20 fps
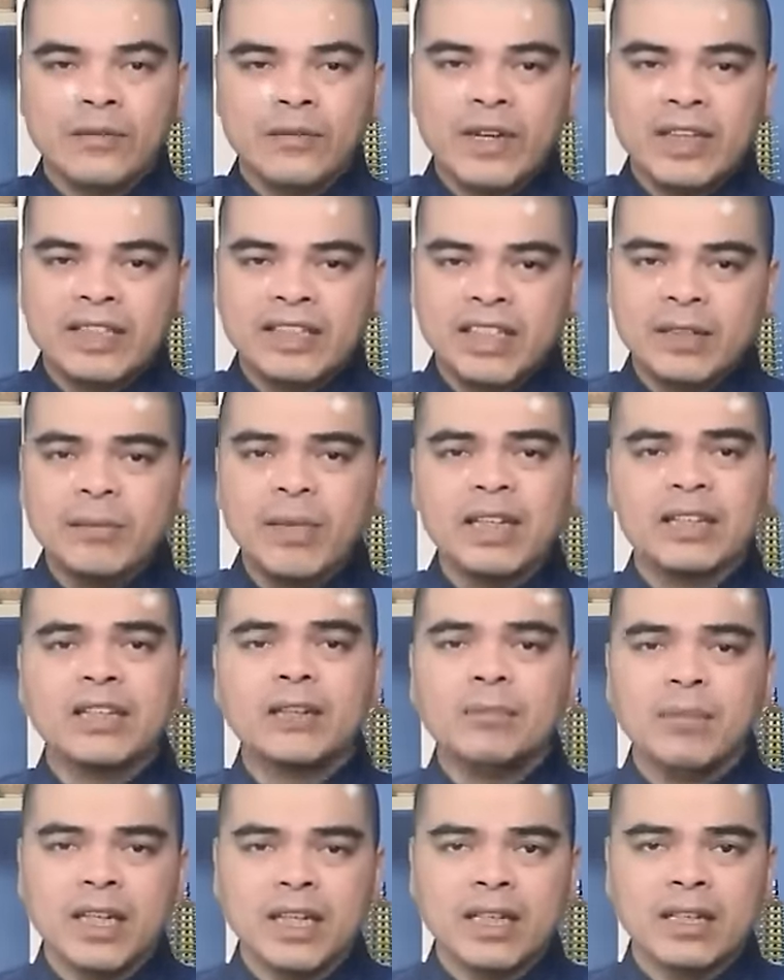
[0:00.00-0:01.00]
về chính bản
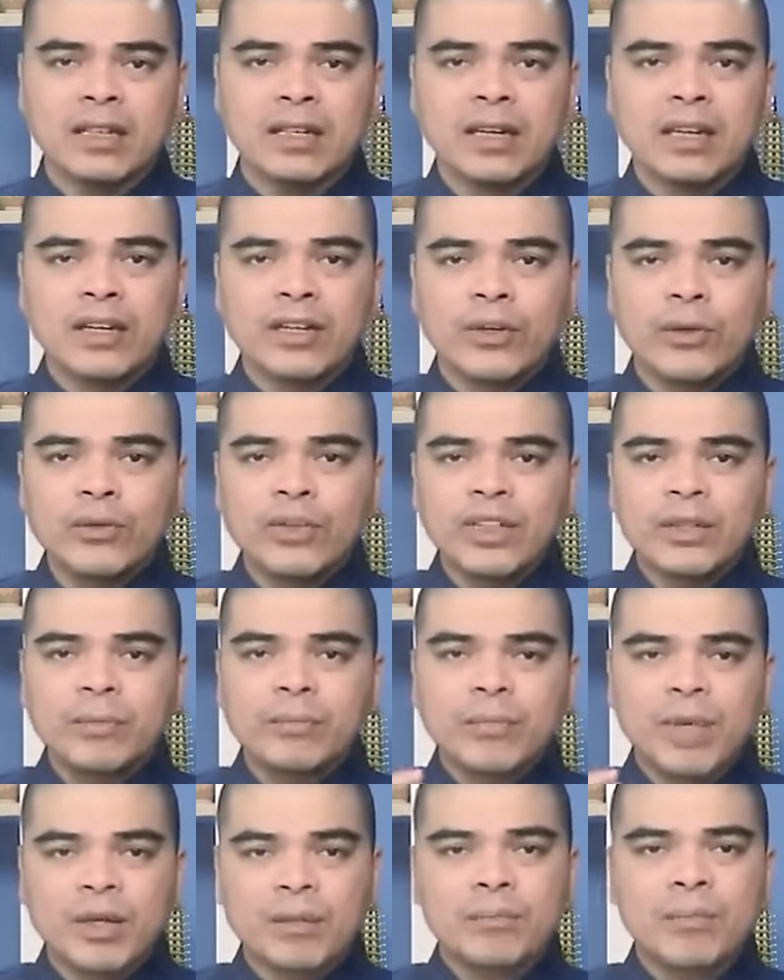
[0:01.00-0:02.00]
thân mình cũng như
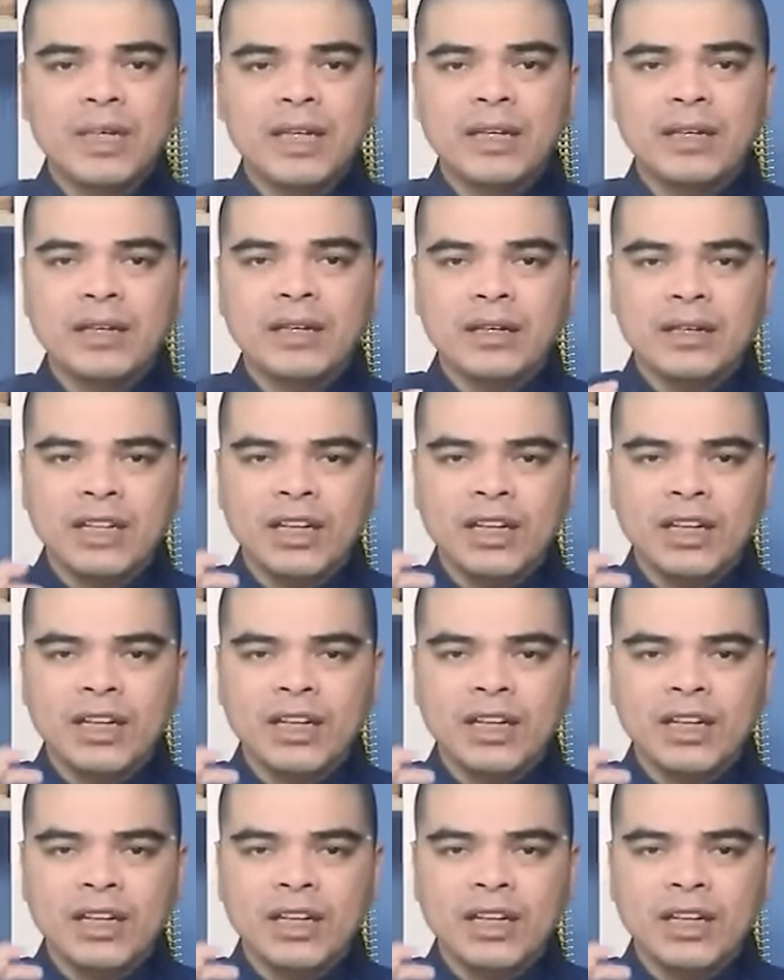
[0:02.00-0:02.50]
bật mí